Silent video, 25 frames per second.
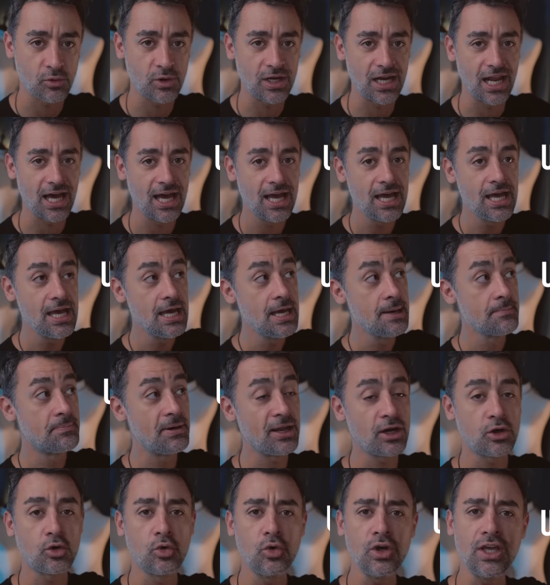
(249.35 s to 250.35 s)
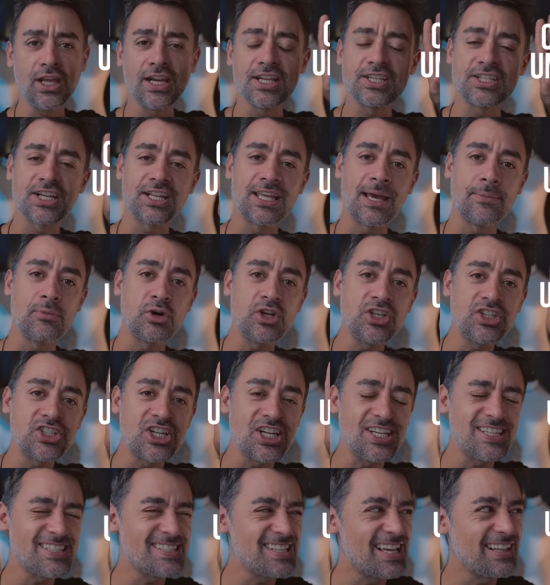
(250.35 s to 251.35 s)
quella per cui ricerchiamo
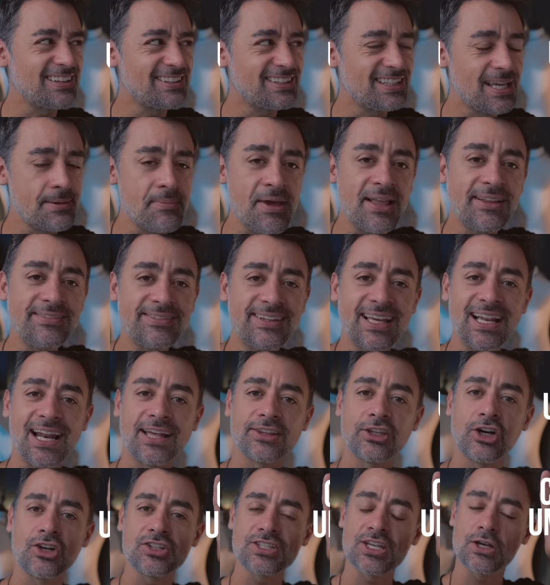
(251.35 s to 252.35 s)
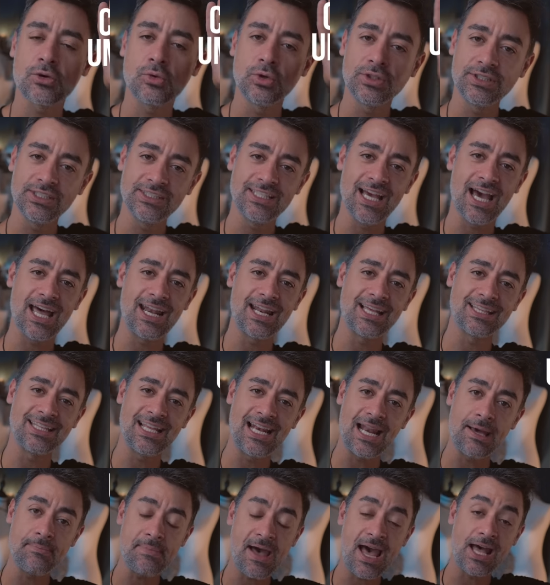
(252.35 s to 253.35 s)
incessantemente la dose quotidiana
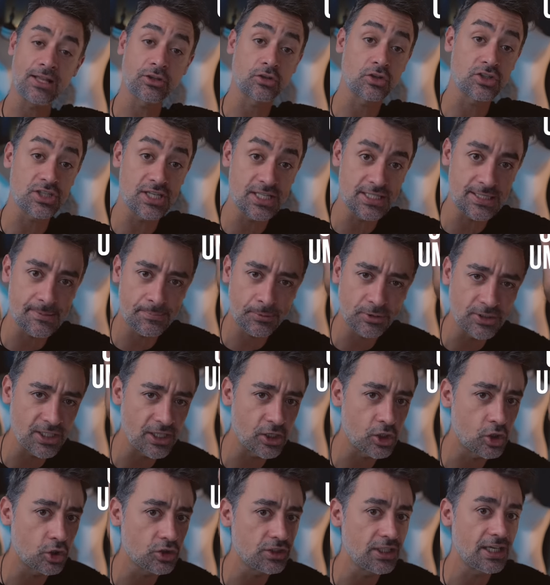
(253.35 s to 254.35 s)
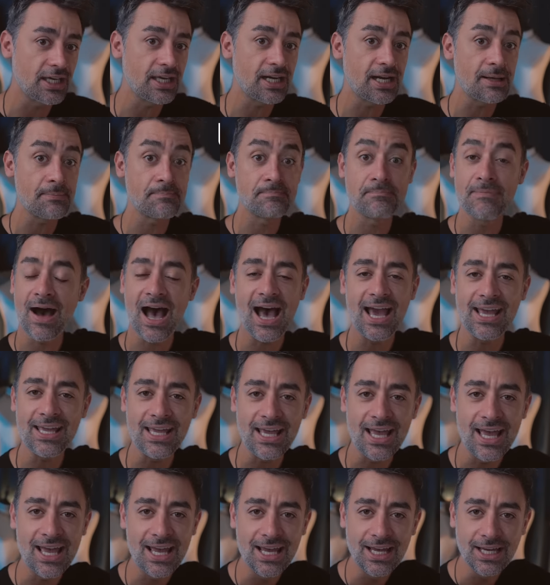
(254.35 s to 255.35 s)
dell'amato senza poter godere
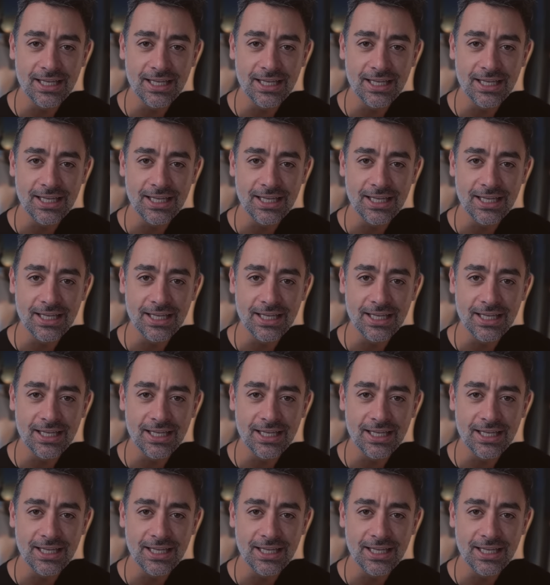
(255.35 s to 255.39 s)
mai